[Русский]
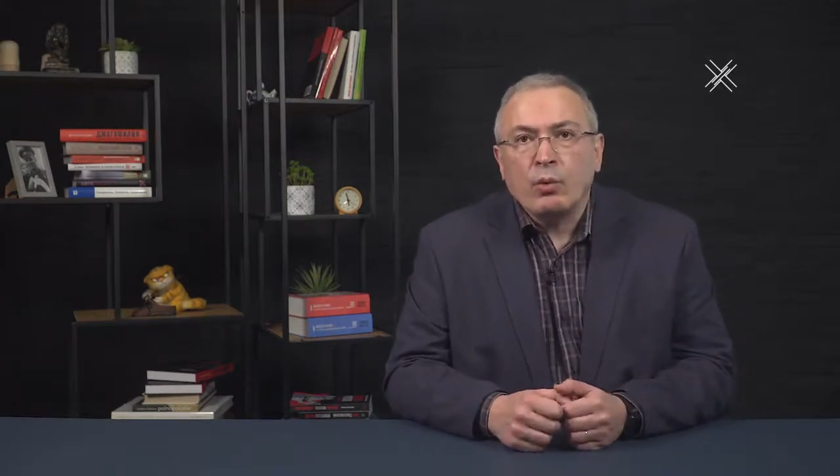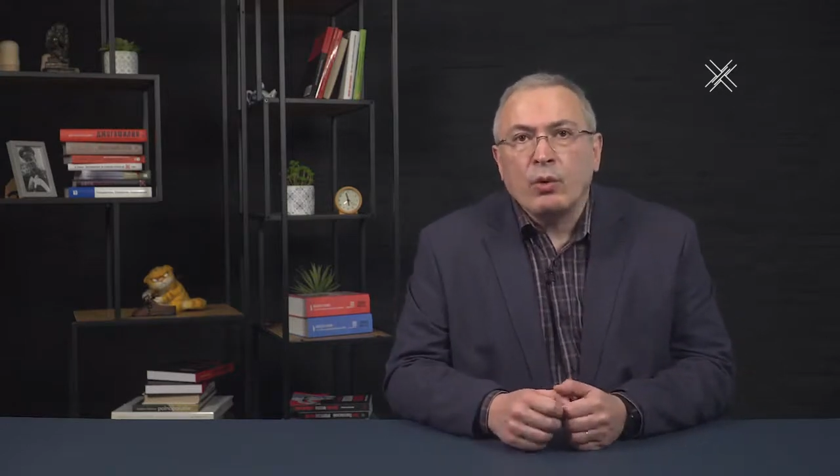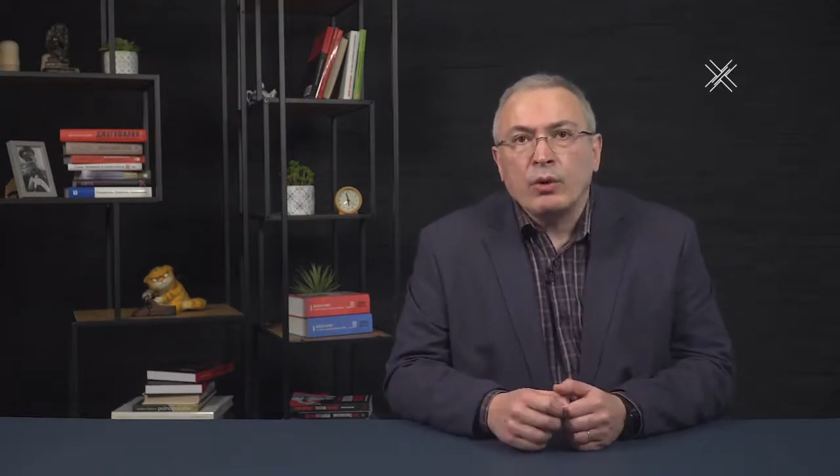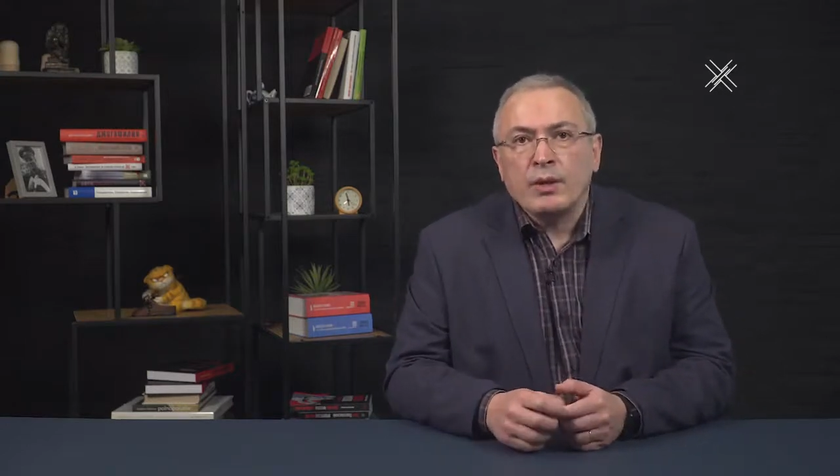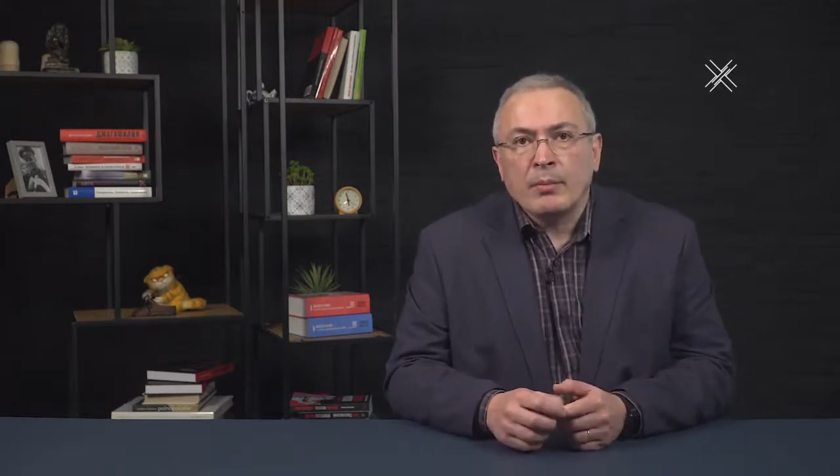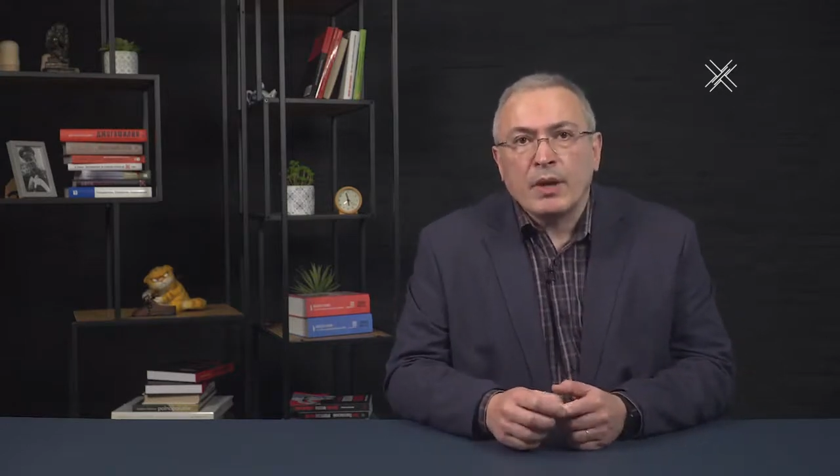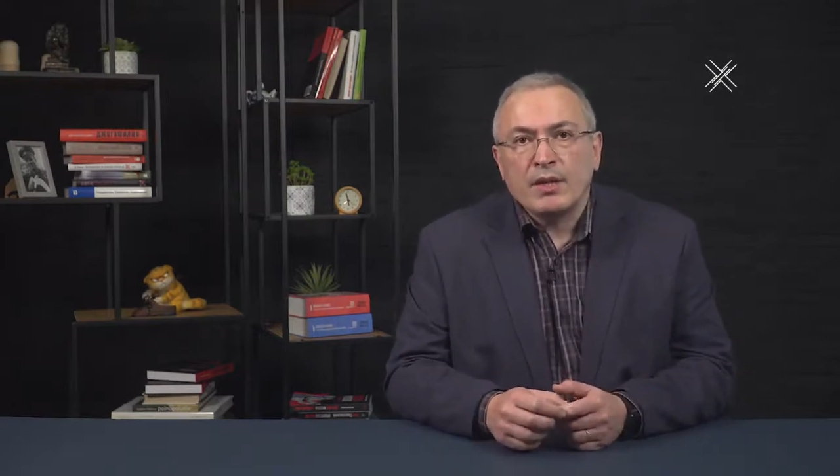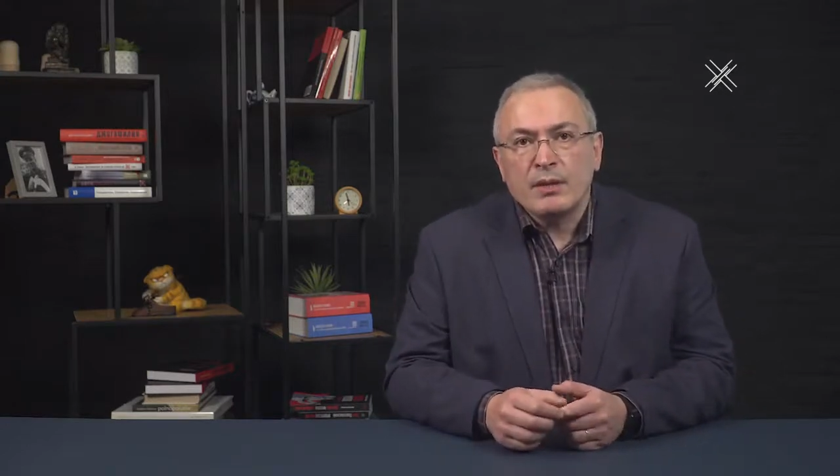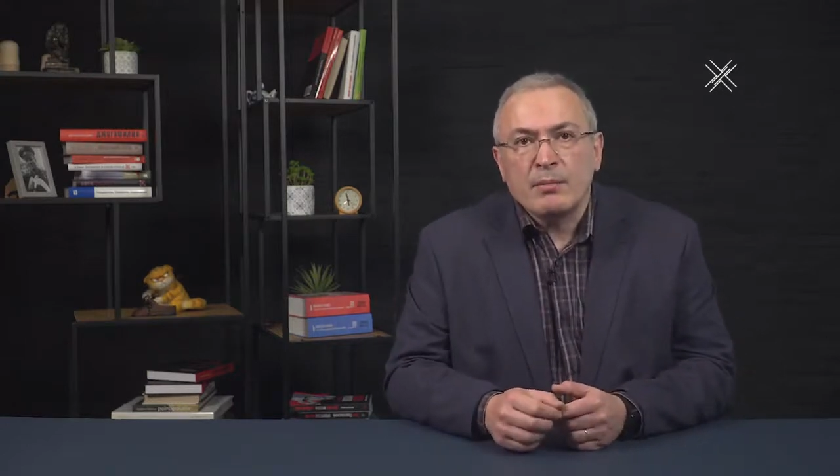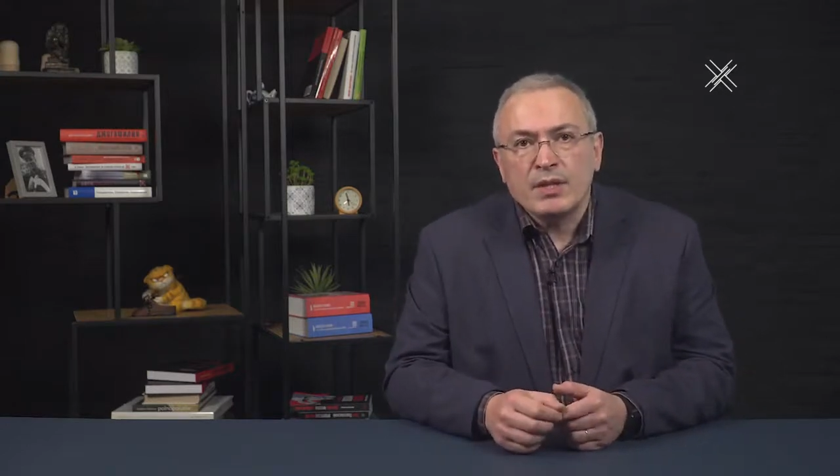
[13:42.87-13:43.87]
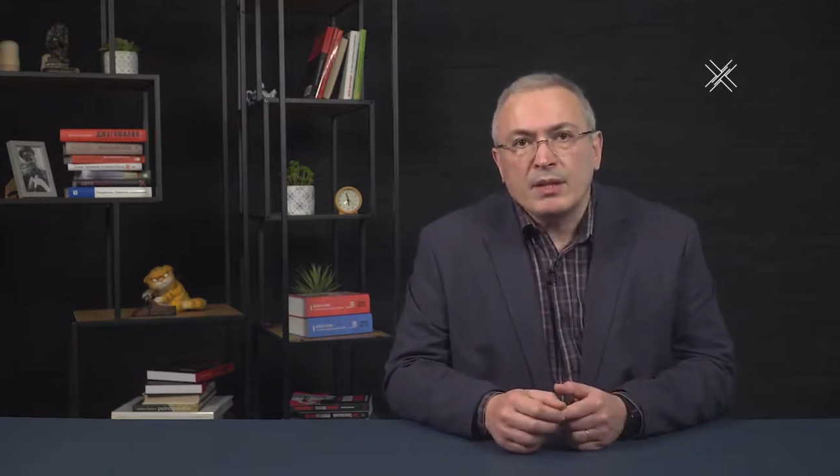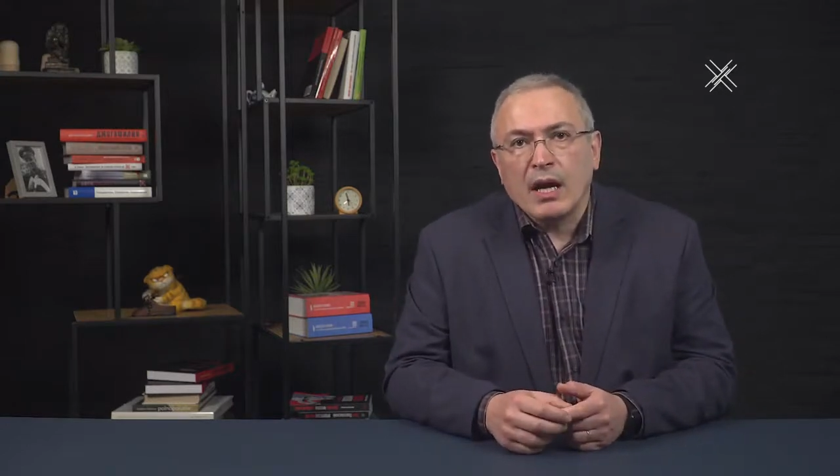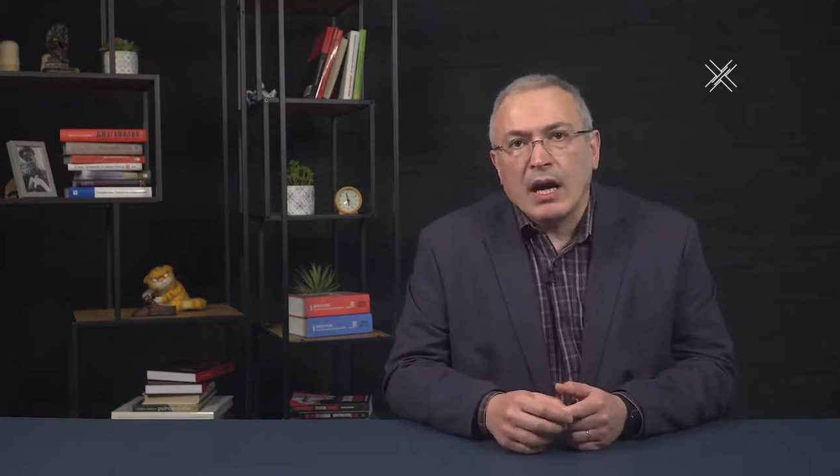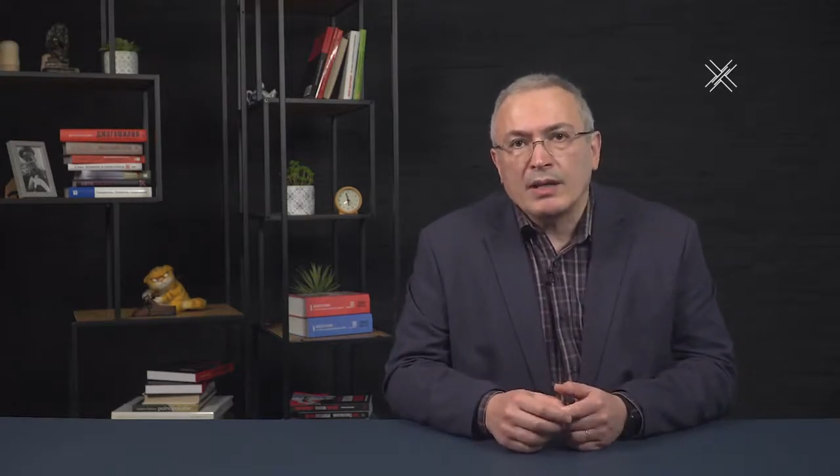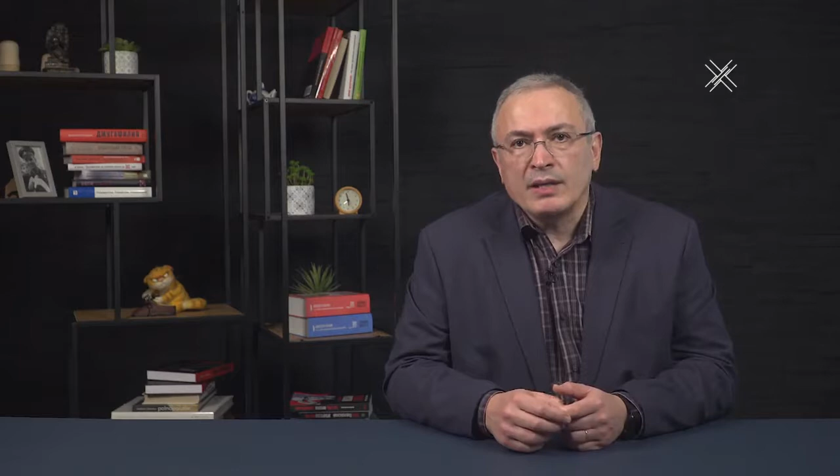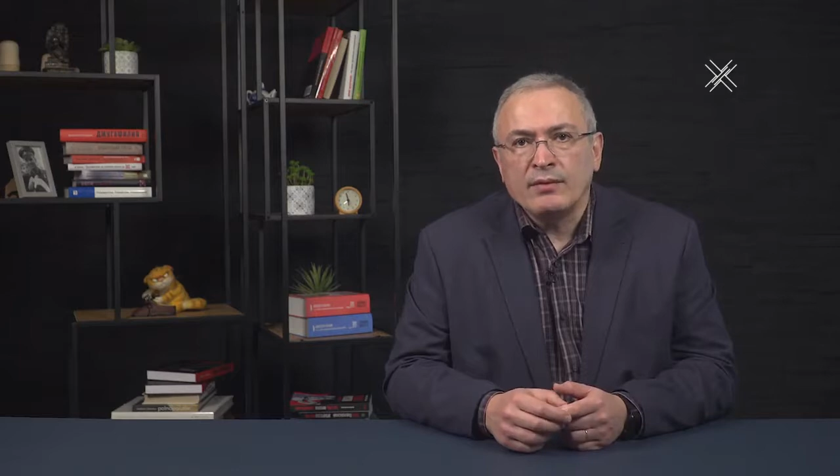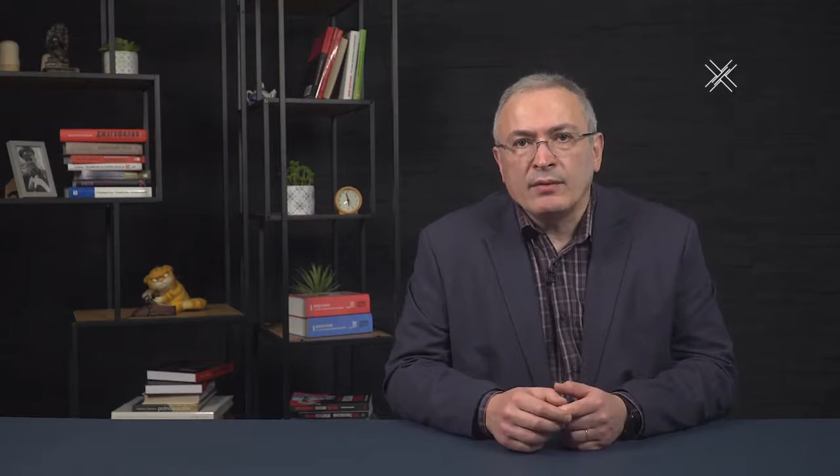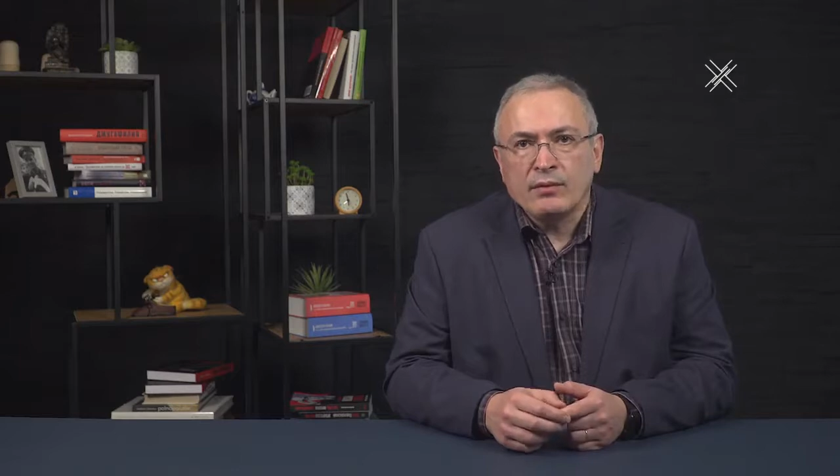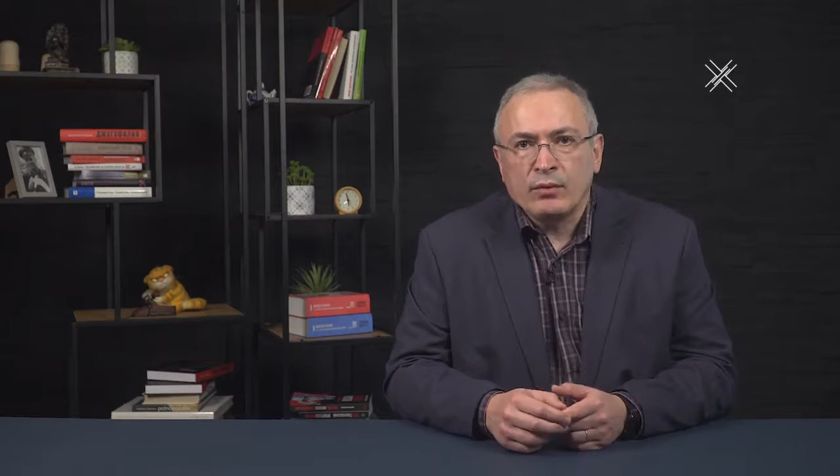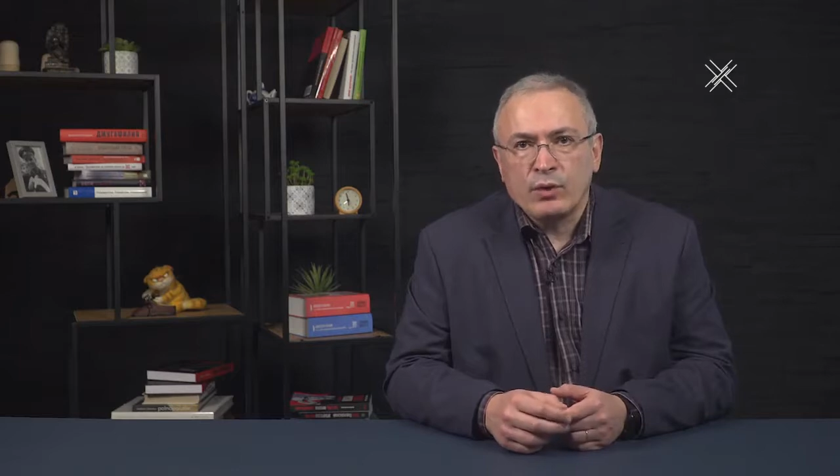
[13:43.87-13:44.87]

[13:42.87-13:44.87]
о необходимости активного